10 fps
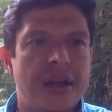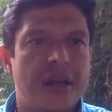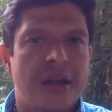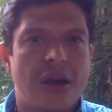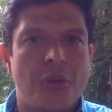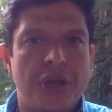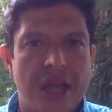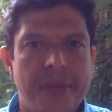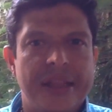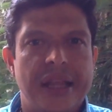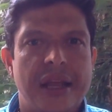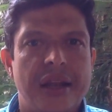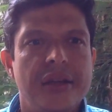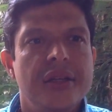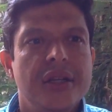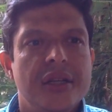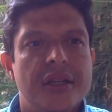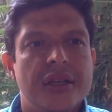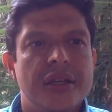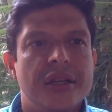a, la comunidad del Magdalena
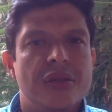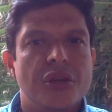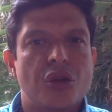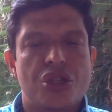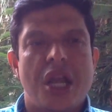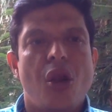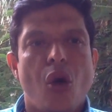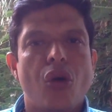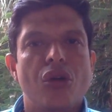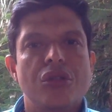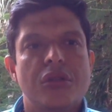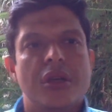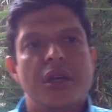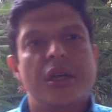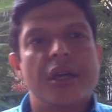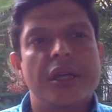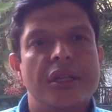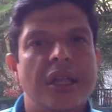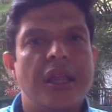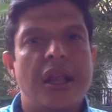eh, nuestros 100 logros eh,
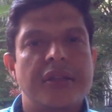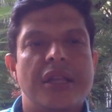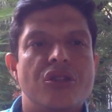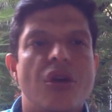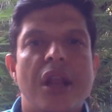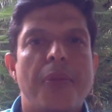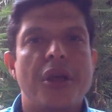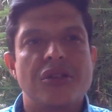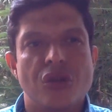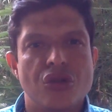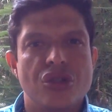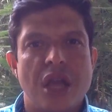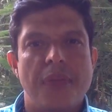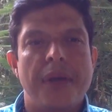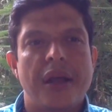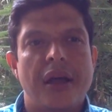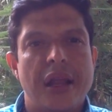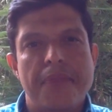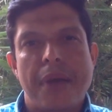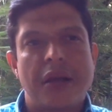desde la extensión y la proyección social para
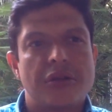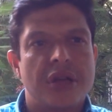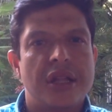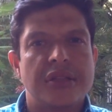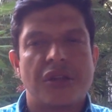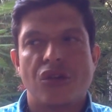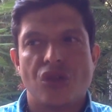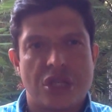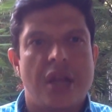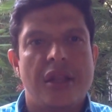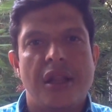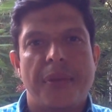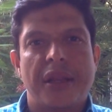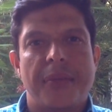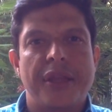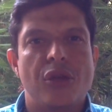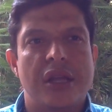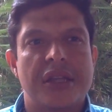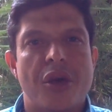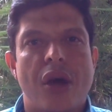el impacto y el desarrollo social del departamento y
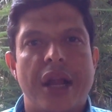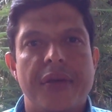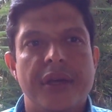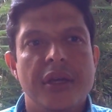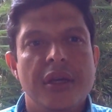la región Caribe.